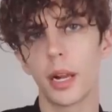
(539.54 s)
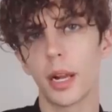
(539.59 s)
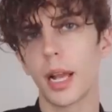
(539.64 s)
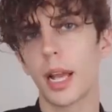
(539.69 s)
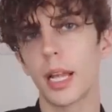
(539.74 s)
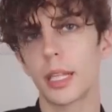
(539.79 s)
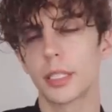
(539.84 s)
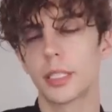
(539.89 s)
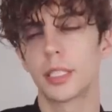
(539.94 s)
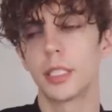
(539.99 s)

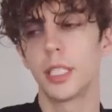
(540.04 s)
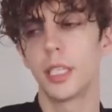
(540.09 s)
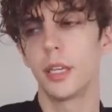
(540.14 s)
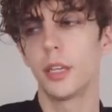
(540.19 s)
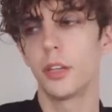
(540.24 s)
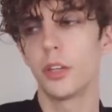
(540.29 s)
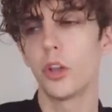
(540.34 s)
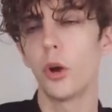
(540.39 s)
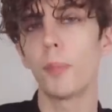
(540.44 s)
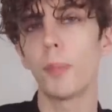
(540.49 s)

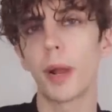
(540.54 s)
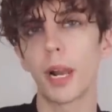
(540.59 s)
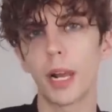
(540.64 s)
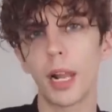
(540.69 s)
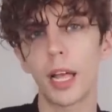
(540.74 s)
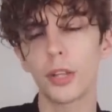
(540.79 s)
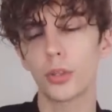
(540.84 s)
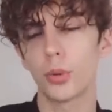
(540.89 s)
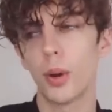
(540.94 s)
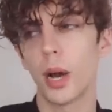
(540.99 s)
ragazzi ne ho
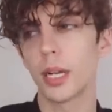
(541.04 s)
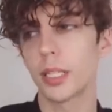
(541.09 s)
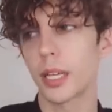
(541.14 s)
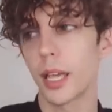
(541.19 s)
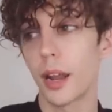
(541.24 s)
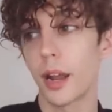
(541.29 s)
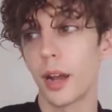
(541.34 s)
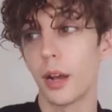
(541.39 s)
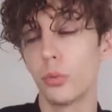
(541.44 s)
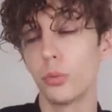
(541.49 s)
parlato
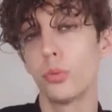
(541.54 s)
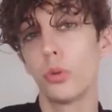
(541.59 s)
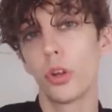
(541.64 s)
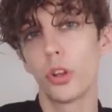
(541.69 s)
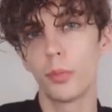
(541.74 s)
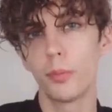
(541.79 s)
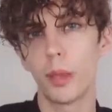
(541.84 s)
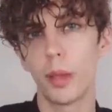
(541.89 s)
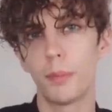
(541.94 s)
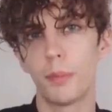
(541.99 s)
anche era uno
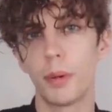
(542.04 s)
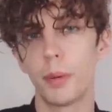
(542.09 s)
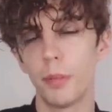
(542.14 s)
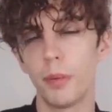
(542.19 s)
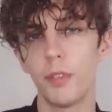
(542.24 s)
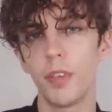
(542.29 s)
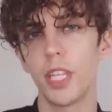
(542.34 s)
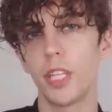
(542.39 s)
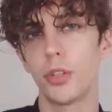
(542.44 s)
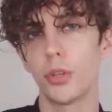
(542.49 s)
dei miei
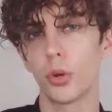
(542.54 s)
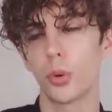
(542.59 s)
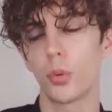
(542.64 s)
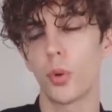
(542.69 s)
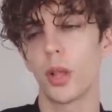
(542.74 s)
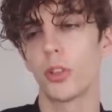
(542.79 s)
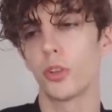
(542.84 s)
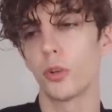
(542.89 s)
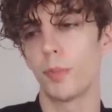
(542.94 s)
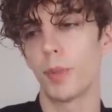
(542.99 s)
primi video
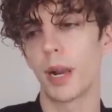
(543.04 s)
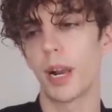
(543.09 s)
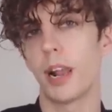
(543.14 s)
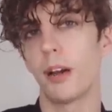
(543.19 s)
quando parlavo